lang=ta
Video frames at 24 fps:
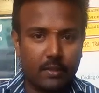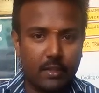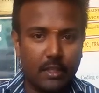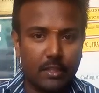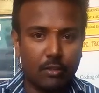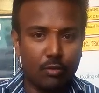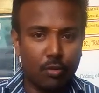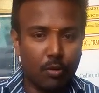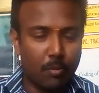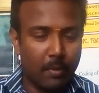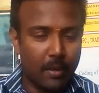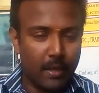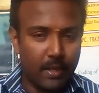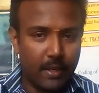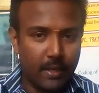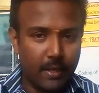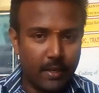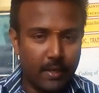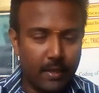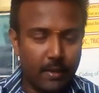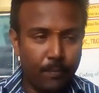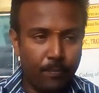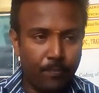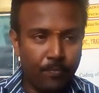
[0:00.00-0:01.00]
தத்துவமாக
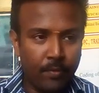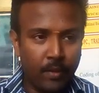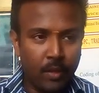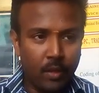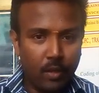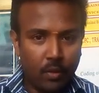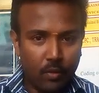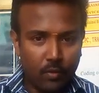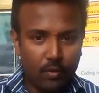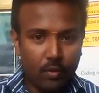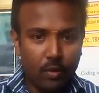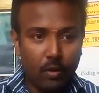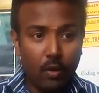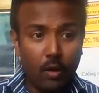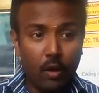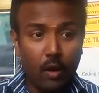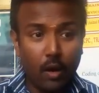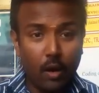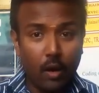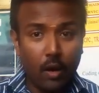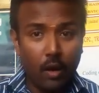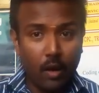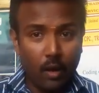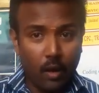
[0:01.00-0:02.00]
இருக்குது ஸோ
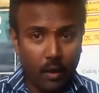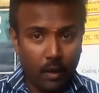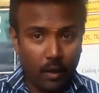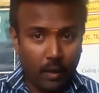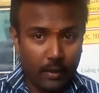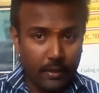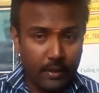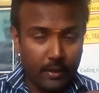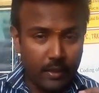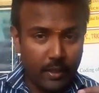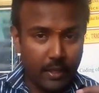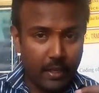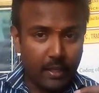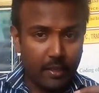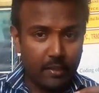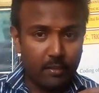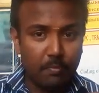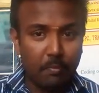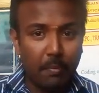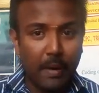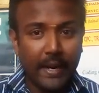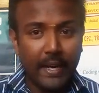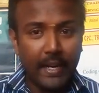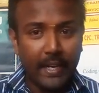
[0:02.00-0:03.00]
இந்த
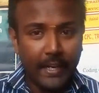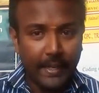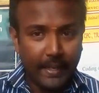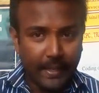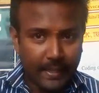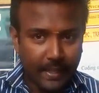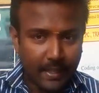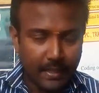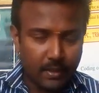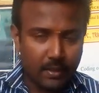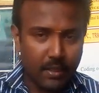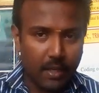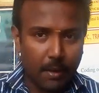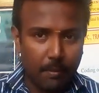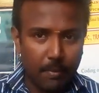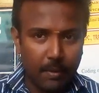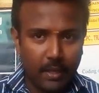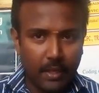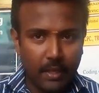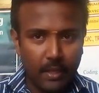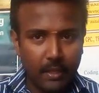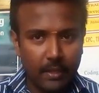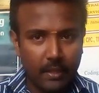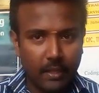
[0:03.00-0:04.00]
ஸ்மைலிங் டெத்
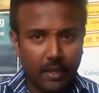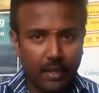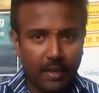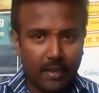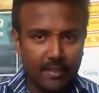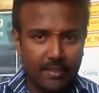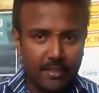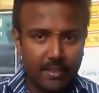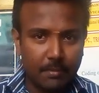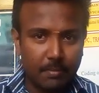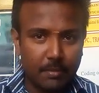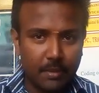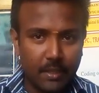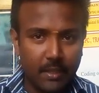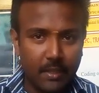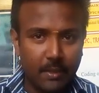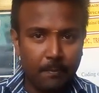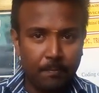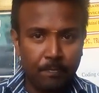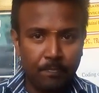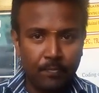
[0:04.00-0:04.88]
அப்படிங்கிற இந்த கான்செப்ட்டு